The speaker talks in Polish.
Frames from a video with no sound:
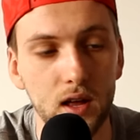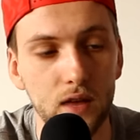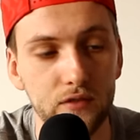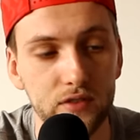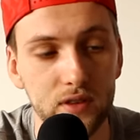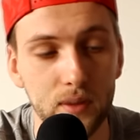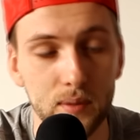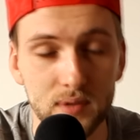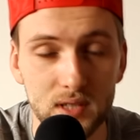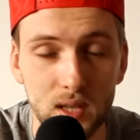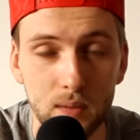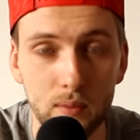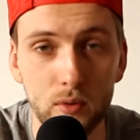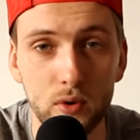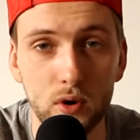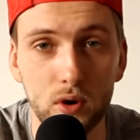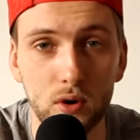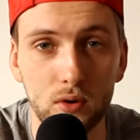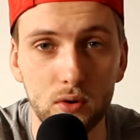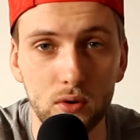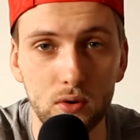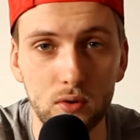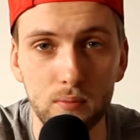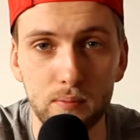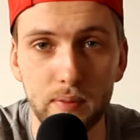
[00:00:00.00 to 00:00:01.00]
W tym samym
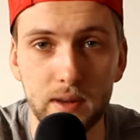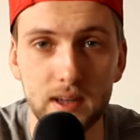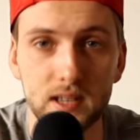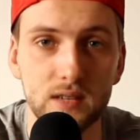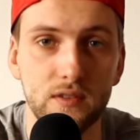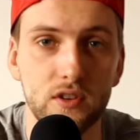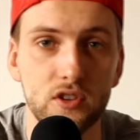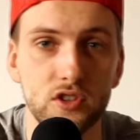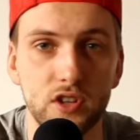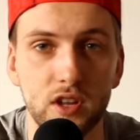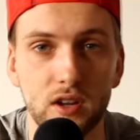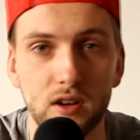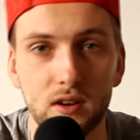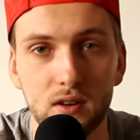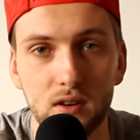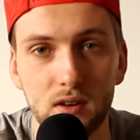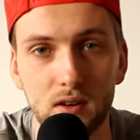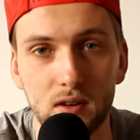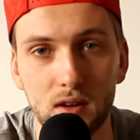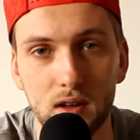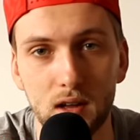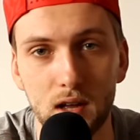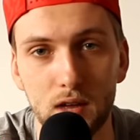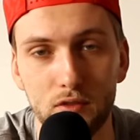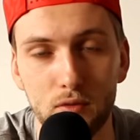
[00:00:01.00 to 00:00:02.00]
roku bardzo
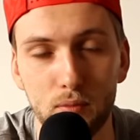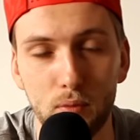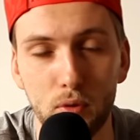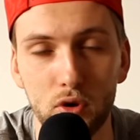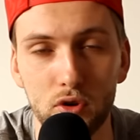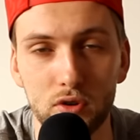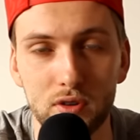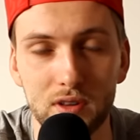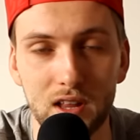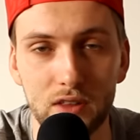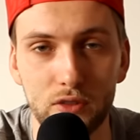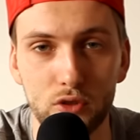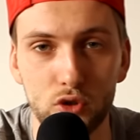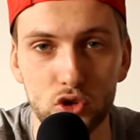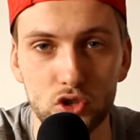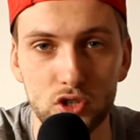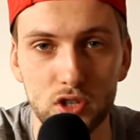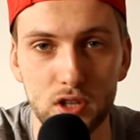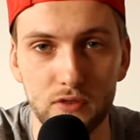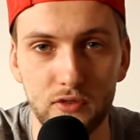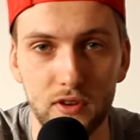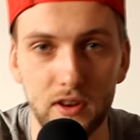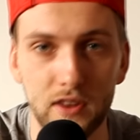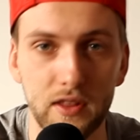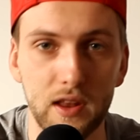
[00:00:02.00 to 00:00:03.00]
ważnego e, wyboru dla
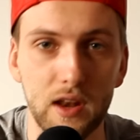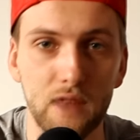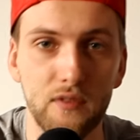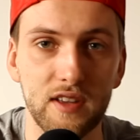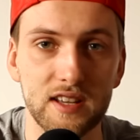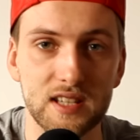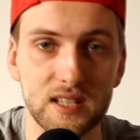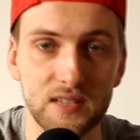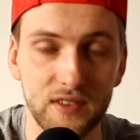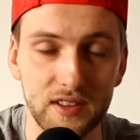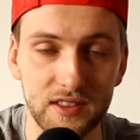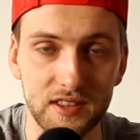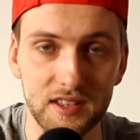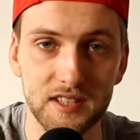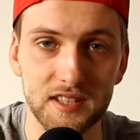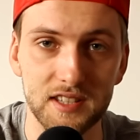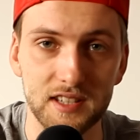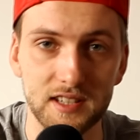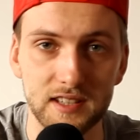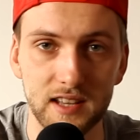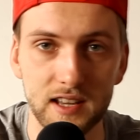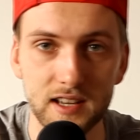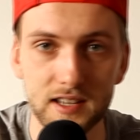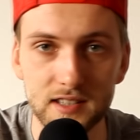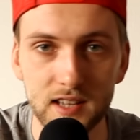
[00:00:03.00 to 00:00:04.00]
drużyny Philadelphia
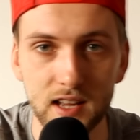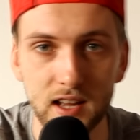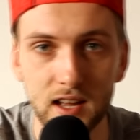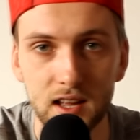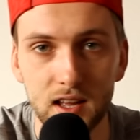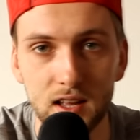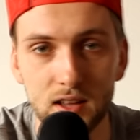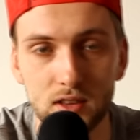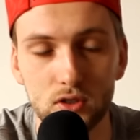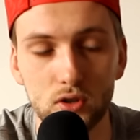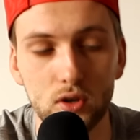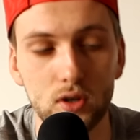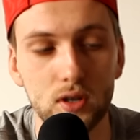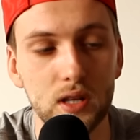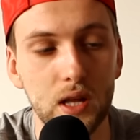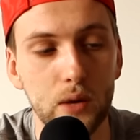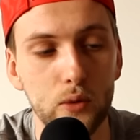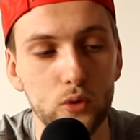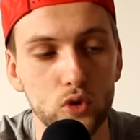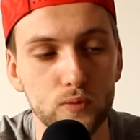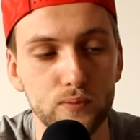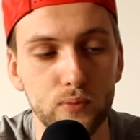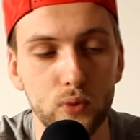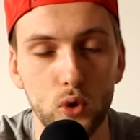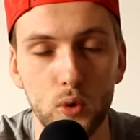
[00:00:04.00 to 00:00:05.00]
76ers dokonał
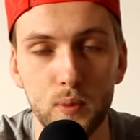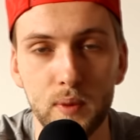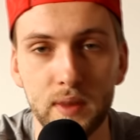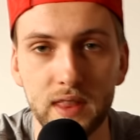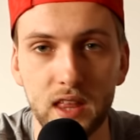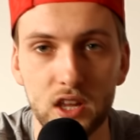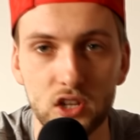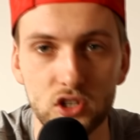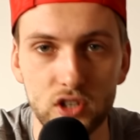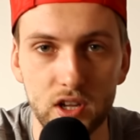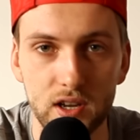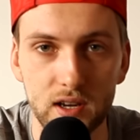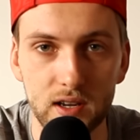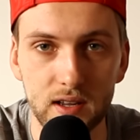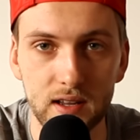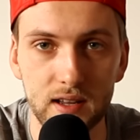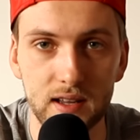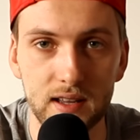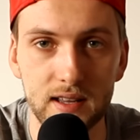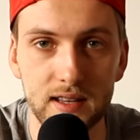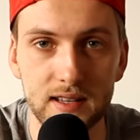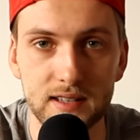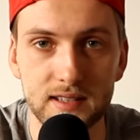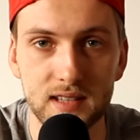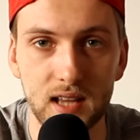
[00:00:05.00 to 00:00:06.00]
już były menadżer
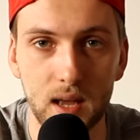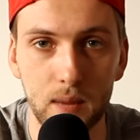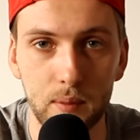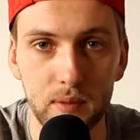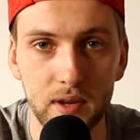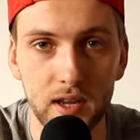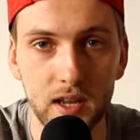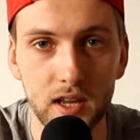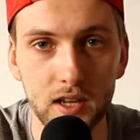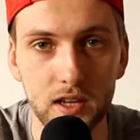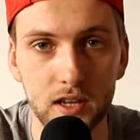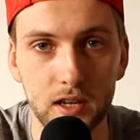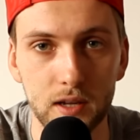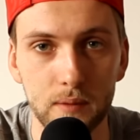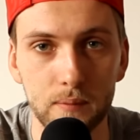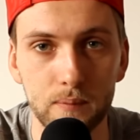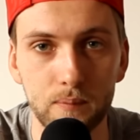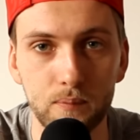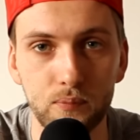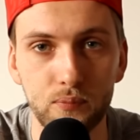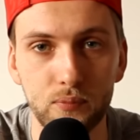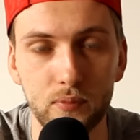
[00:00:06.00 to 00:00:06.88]
Sam Hinkie.